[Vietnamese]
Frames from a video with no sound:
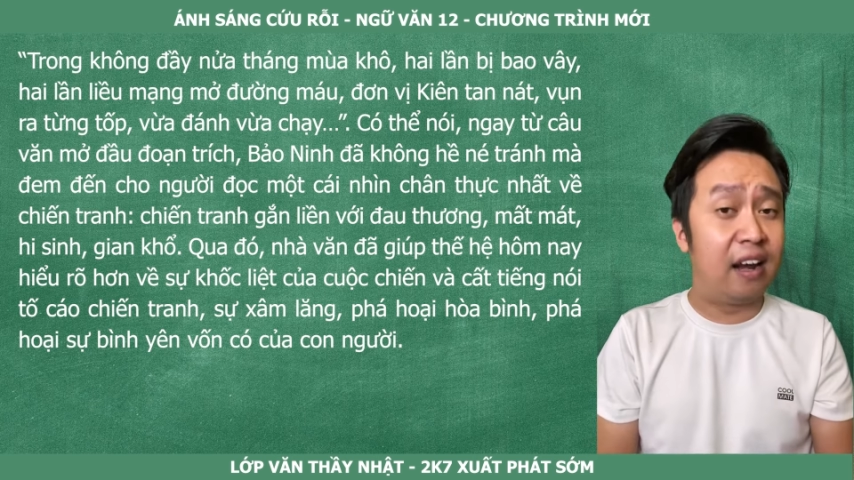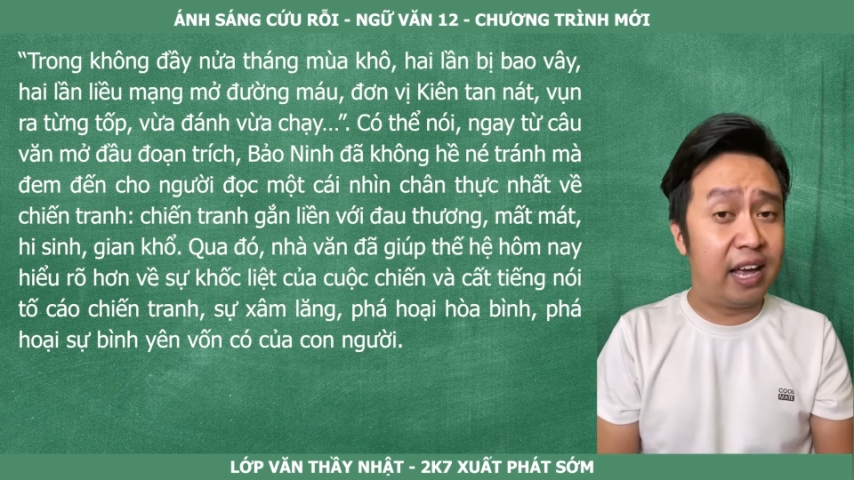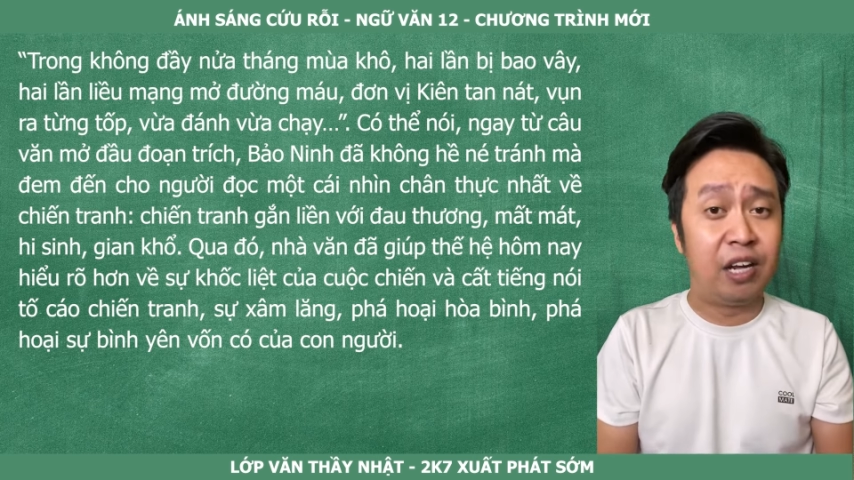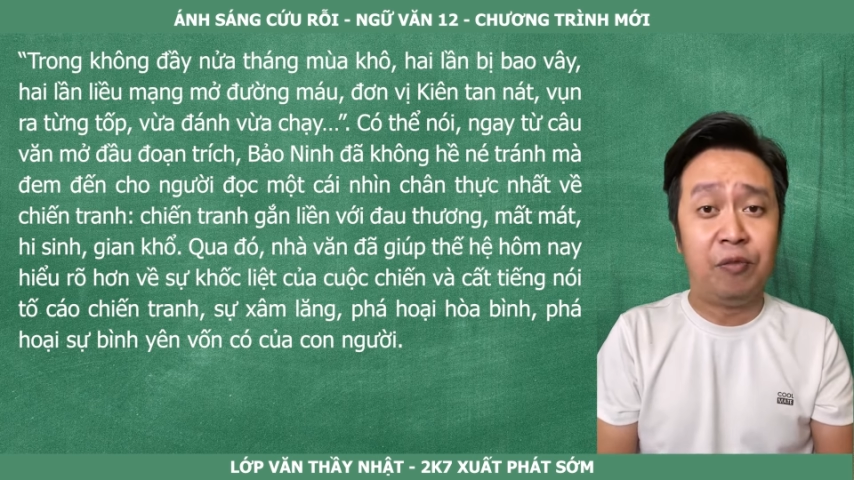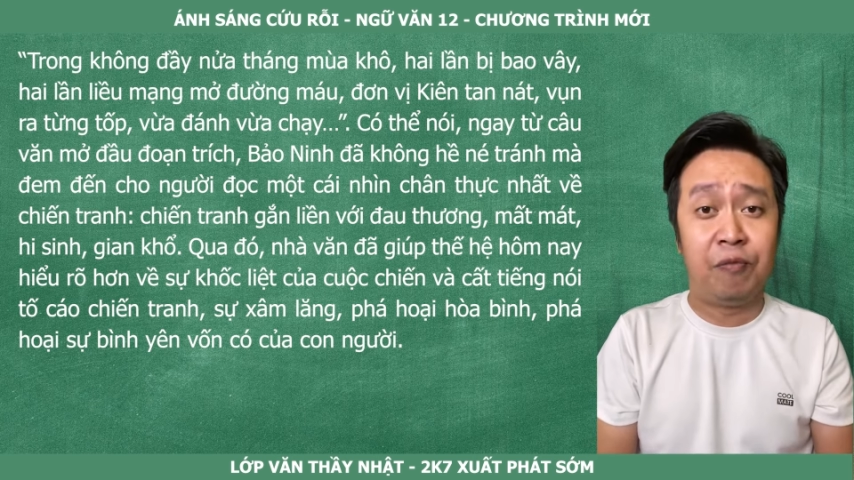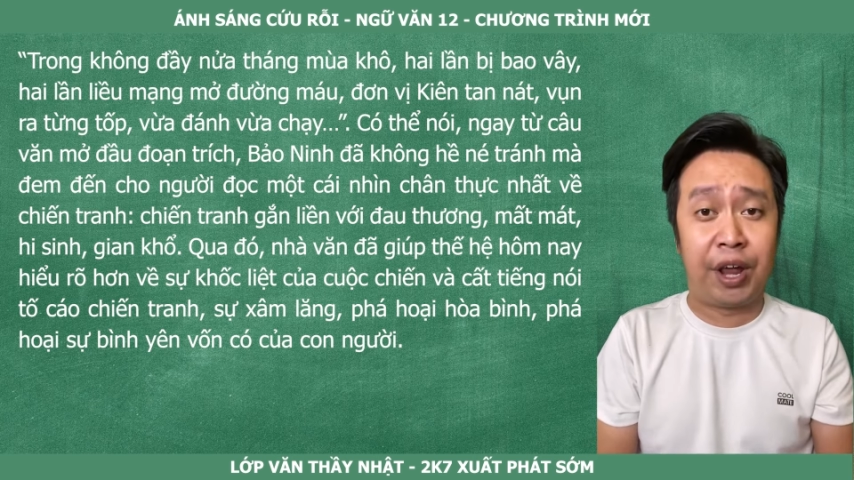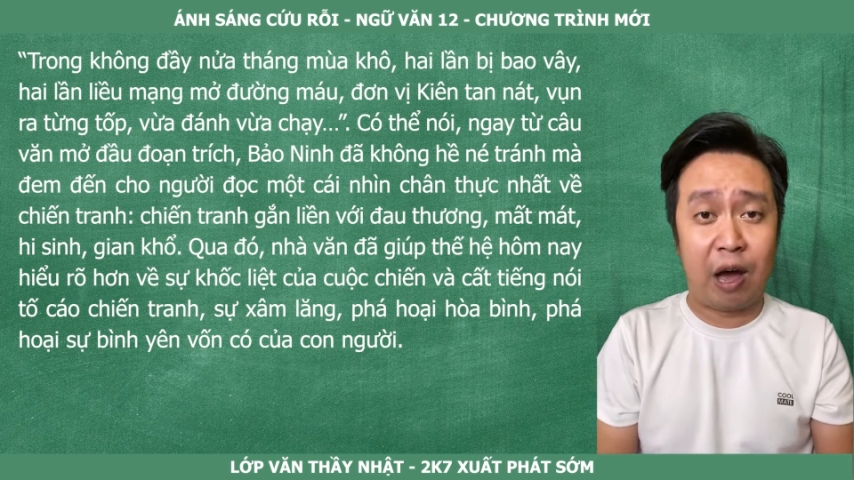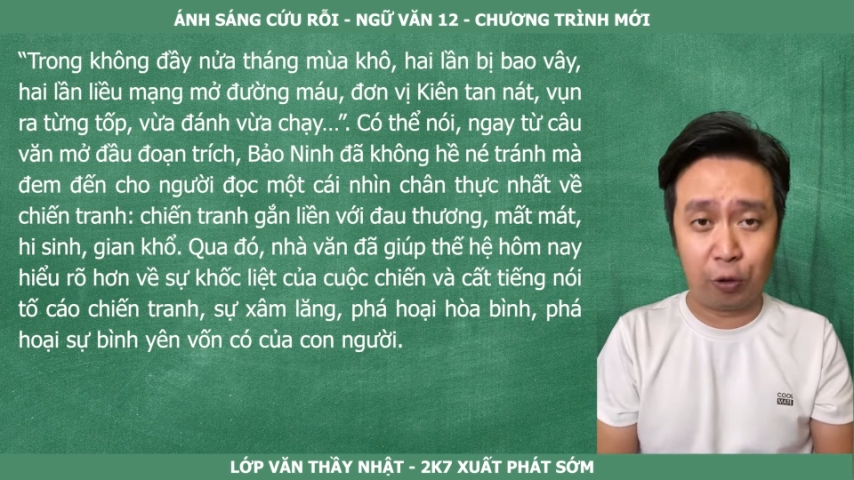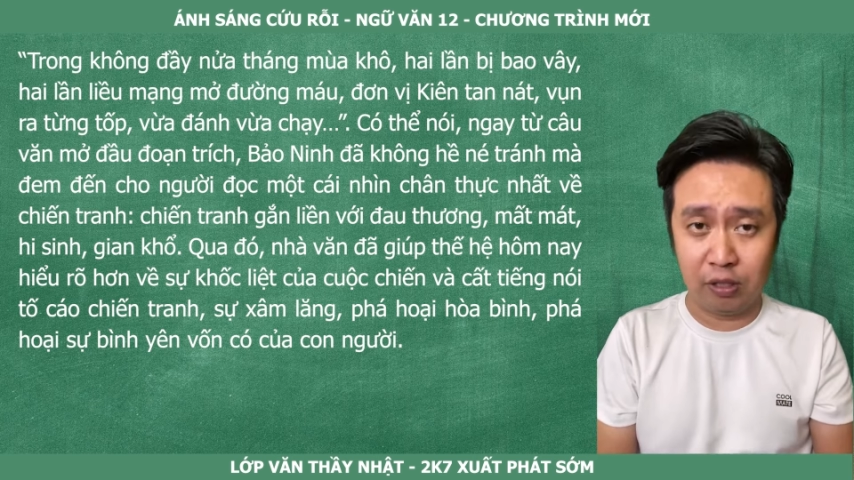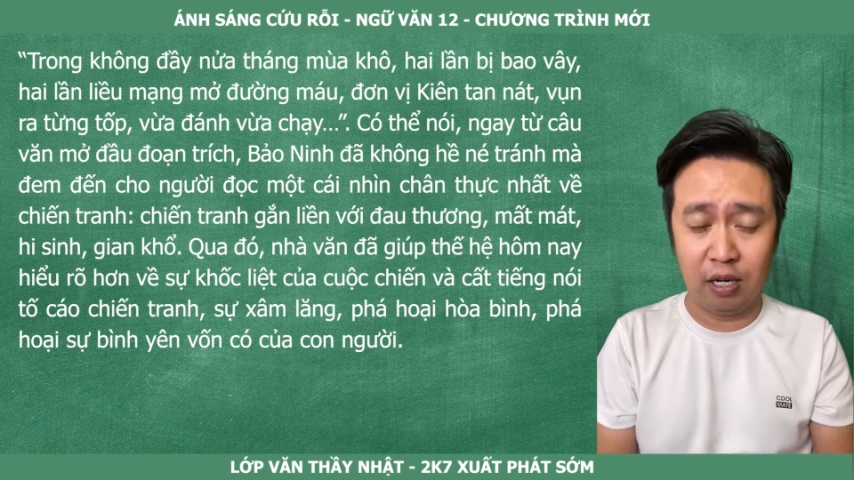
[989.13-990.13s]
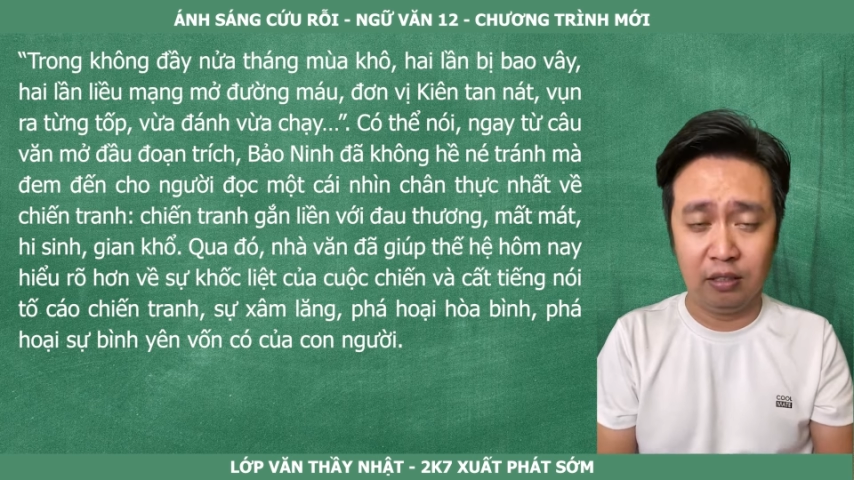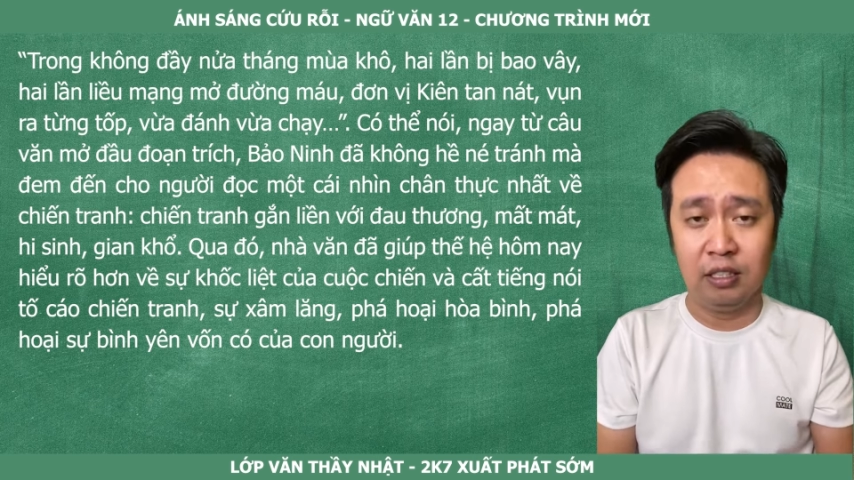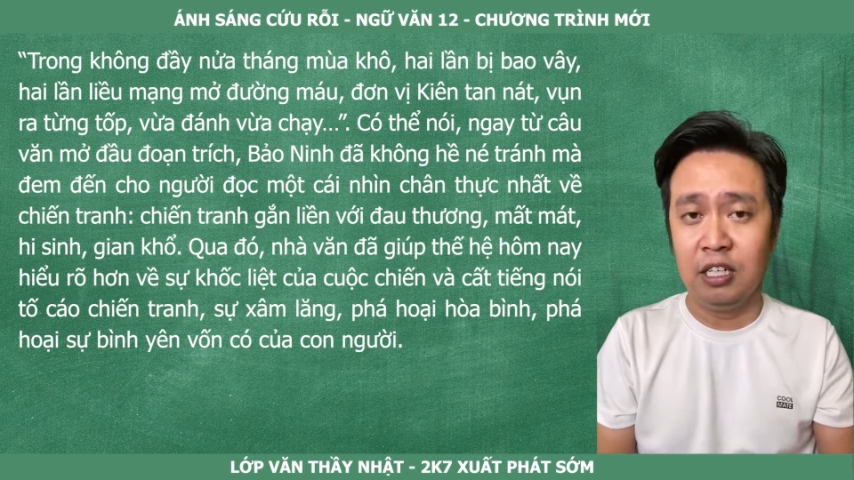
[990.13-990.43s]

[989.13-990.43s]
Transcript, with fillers: liền với đau thương,